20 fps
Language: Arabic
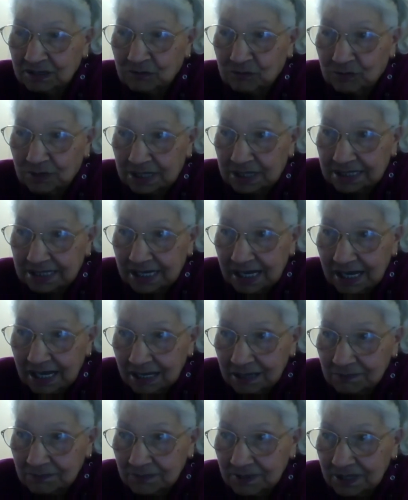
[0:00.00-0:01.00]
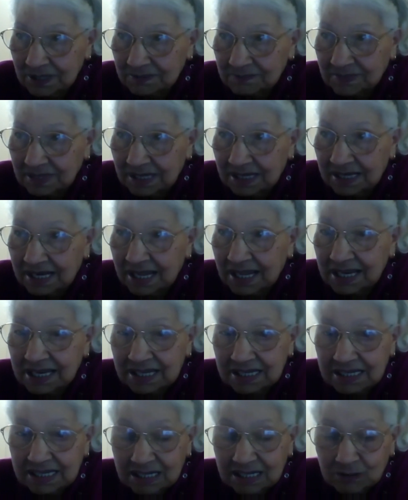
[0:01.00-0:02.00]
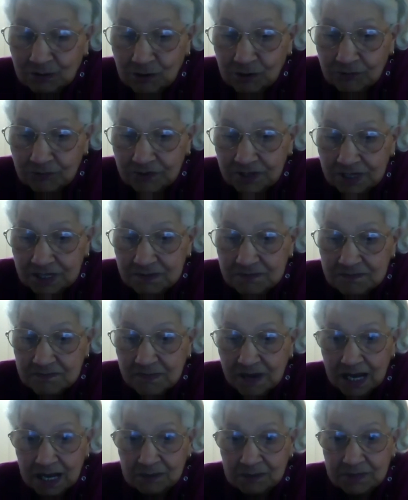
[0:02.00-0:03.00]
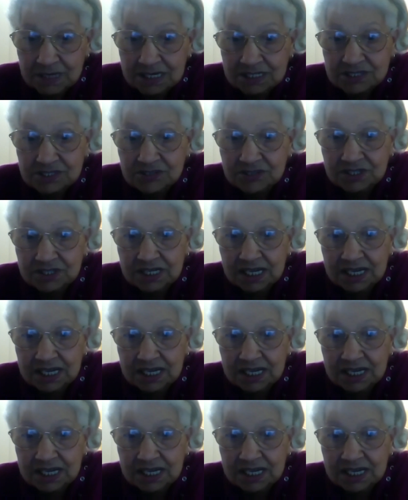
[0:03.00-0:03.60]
والتعب لكن الكوفيد ما عملش